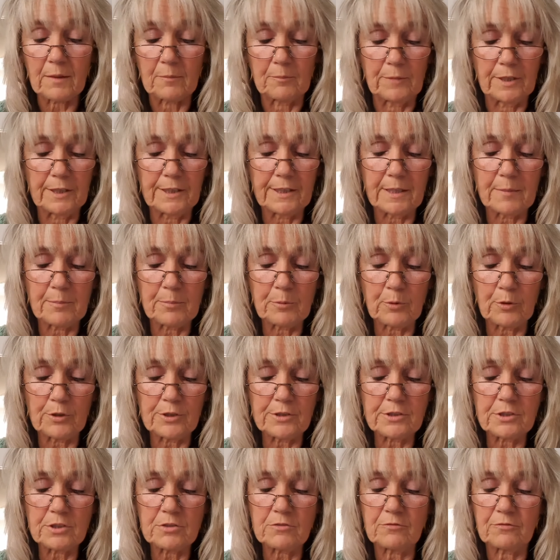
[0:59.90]
Mit der
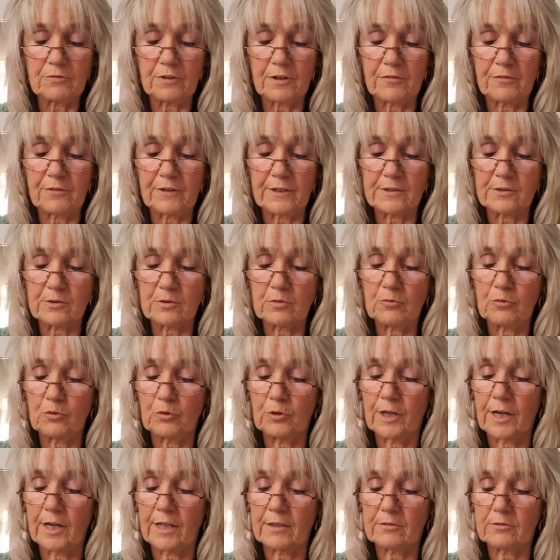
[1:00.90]
preußischen Verfassung von
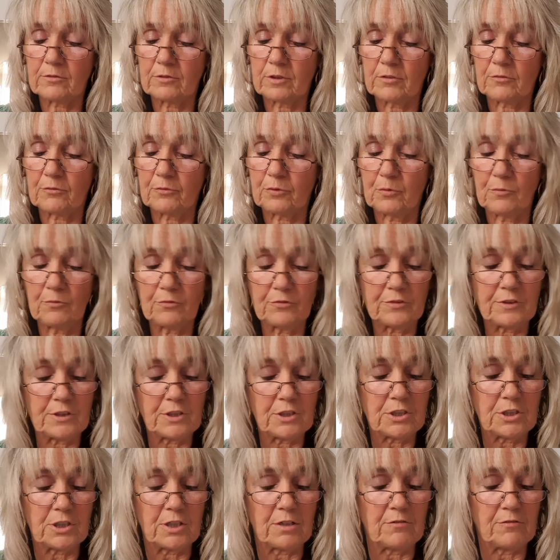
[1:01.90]

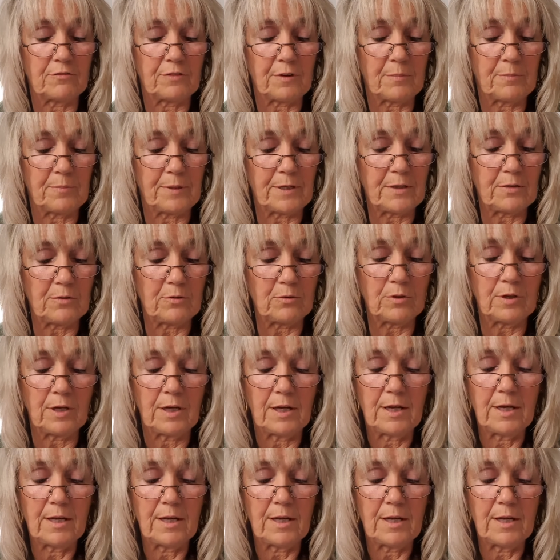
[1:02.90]
1850 in Verbindung